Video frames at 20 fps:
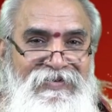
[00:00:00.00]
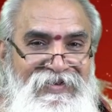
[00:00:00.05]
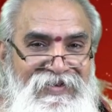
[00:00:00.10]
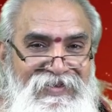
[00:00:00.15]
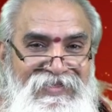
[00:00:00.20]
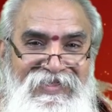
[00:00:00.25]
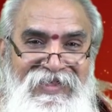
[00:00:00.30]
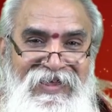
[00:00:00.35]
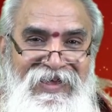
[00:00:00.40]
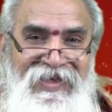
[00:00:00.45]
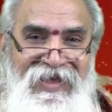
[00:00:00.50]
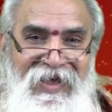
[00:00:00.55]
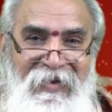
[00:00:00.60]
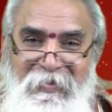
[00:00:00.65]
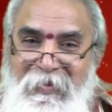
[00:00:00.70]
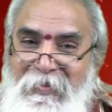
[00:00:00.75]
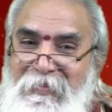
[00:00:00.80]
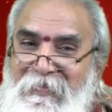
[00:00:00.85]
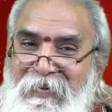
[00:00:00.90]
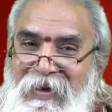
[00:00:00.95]
కింద
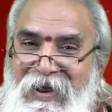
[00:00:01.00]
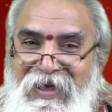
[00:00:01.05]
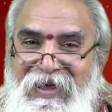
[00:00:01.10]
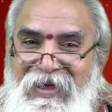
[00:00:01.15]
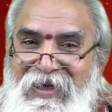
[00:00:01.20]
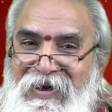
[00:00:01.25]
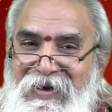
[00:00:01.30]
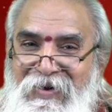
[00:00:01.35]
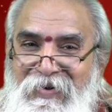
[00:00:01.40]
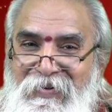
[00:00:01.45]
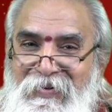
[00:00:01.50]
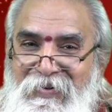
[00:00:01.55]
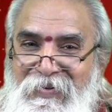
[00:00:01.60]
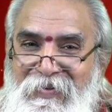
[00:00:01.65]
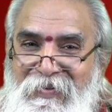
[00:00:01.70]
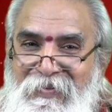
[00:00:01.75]
అభిప్రాయాలలో